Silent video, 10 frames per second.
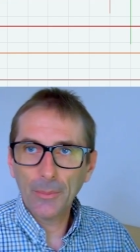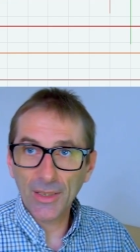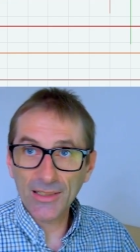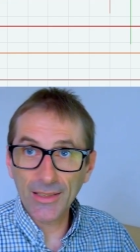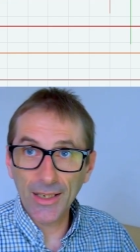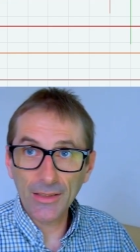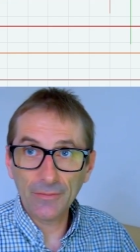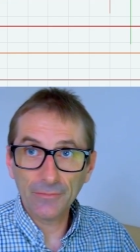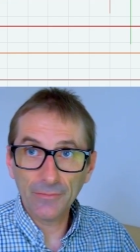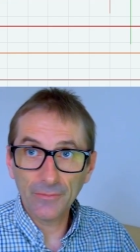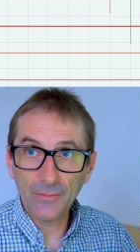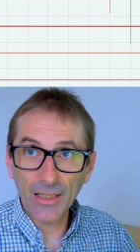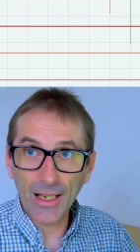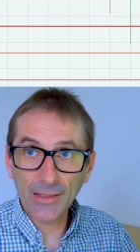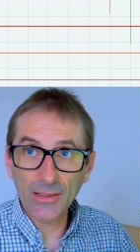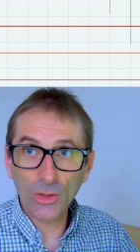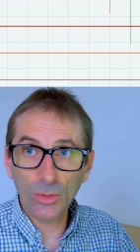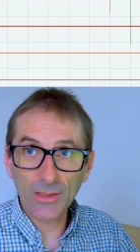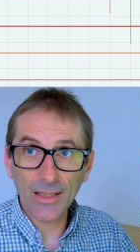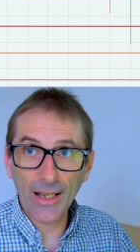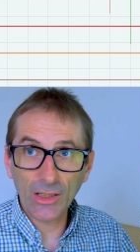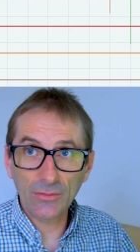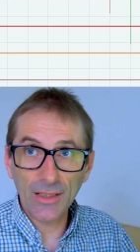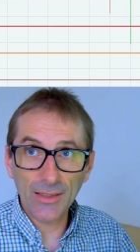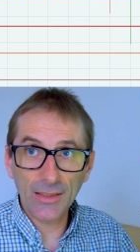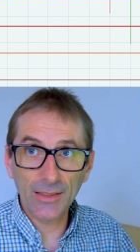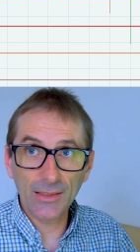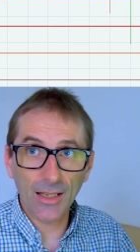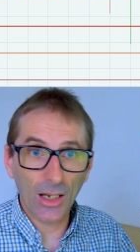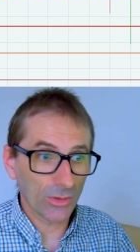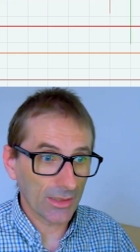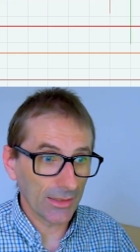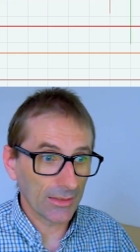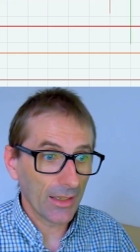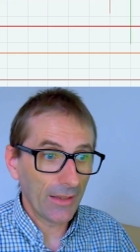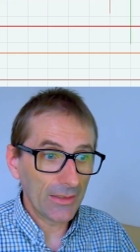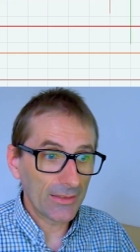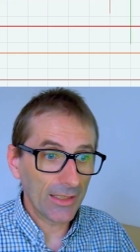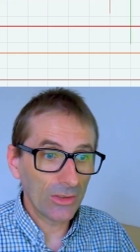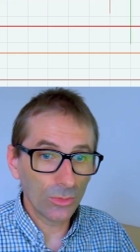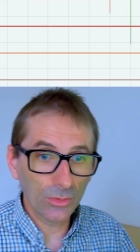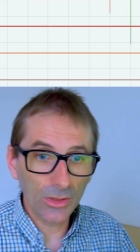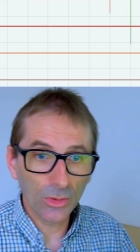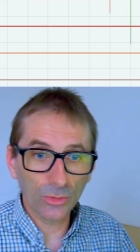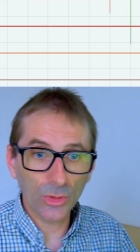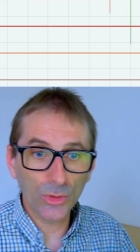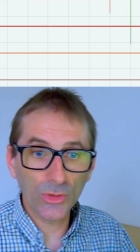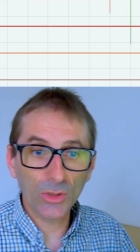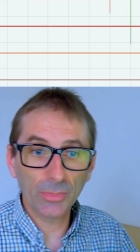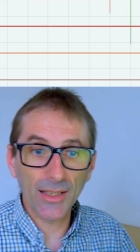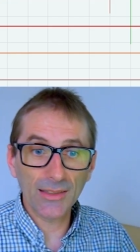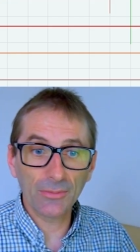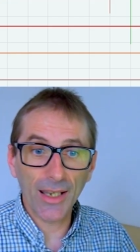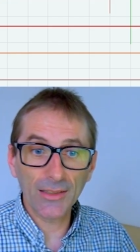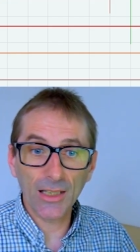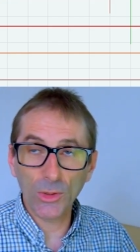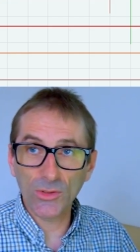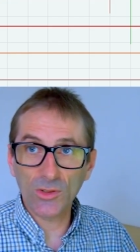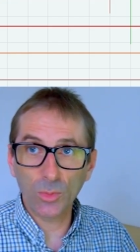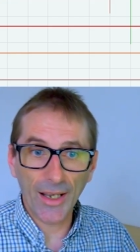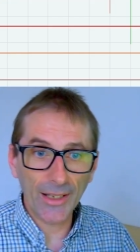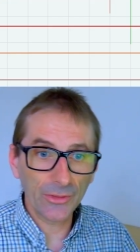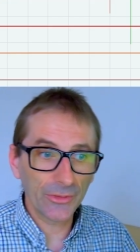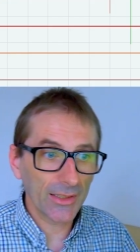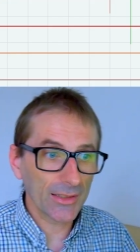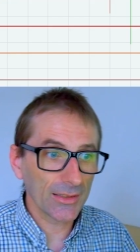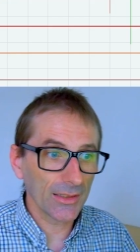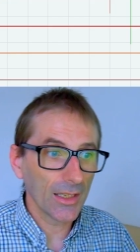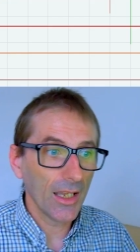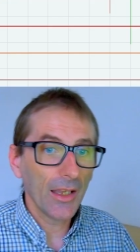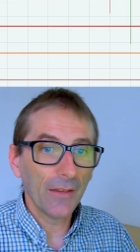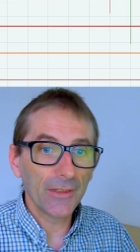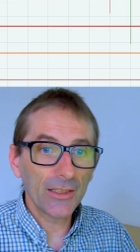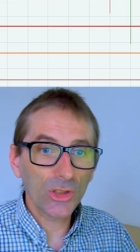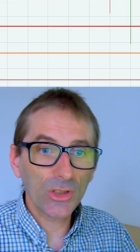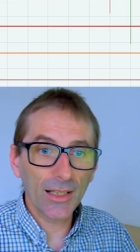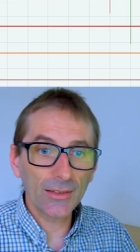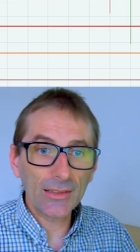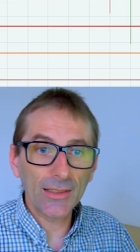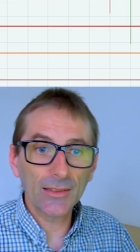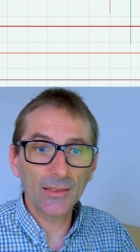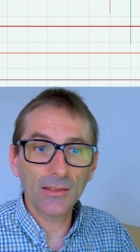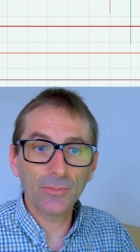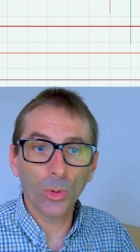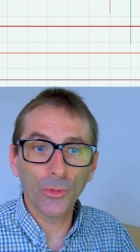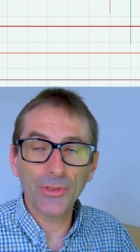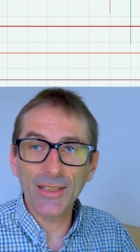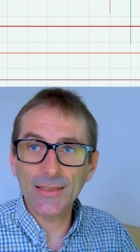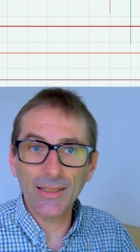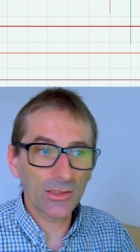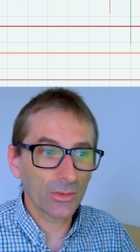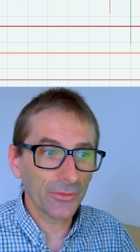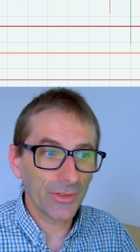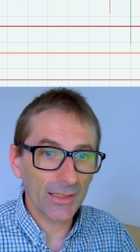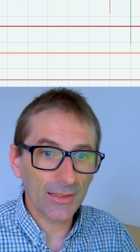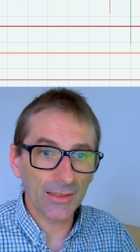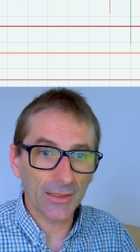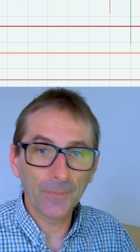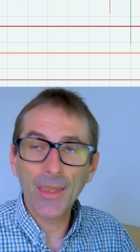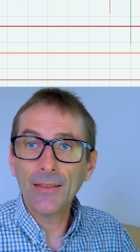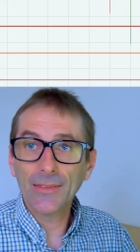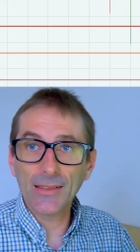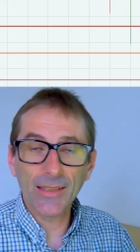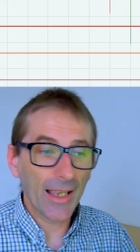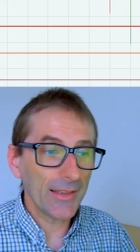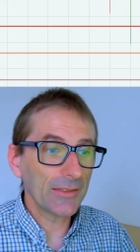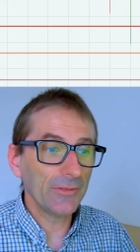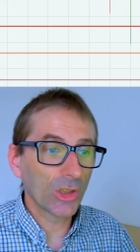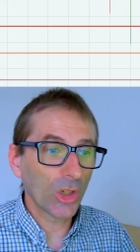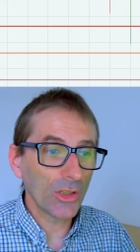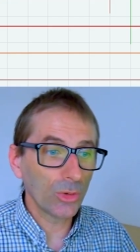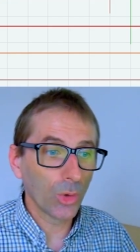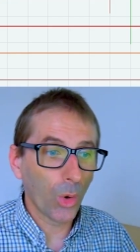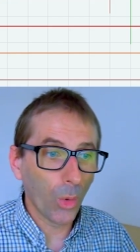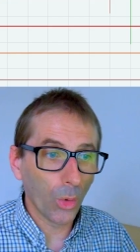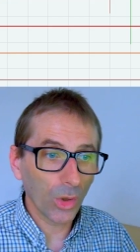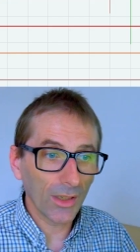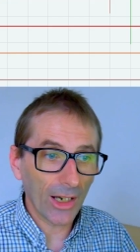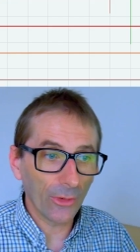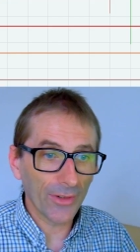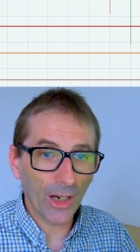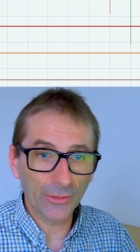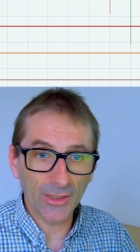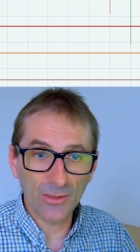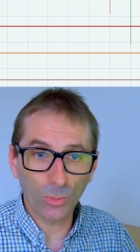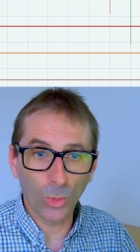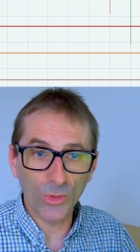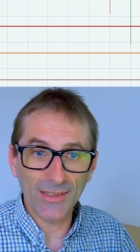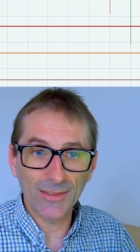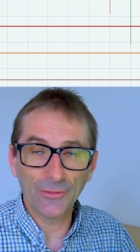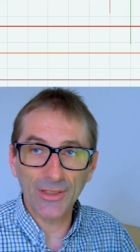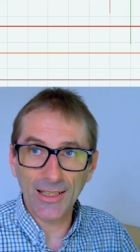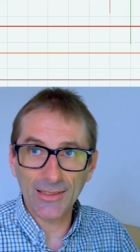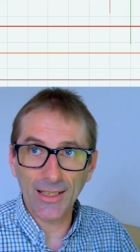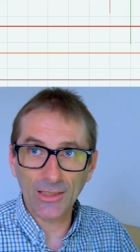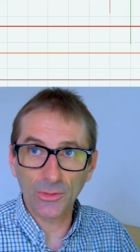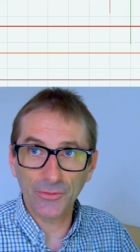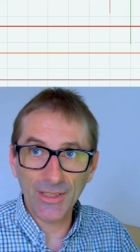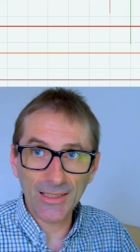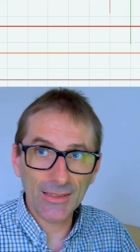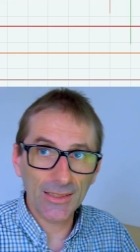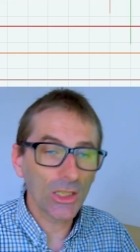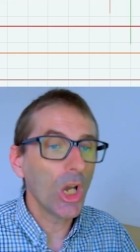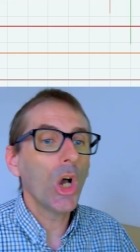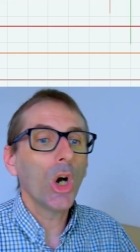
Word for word: Mal sehen, wie der Aktienkurs aktuell detaillierter aussieht. Wir sehen nun Unterstützung bei 2241, Widerstand ist jetzt die 2446. Das heißt, wir können nun hochlaufen auf die 2446,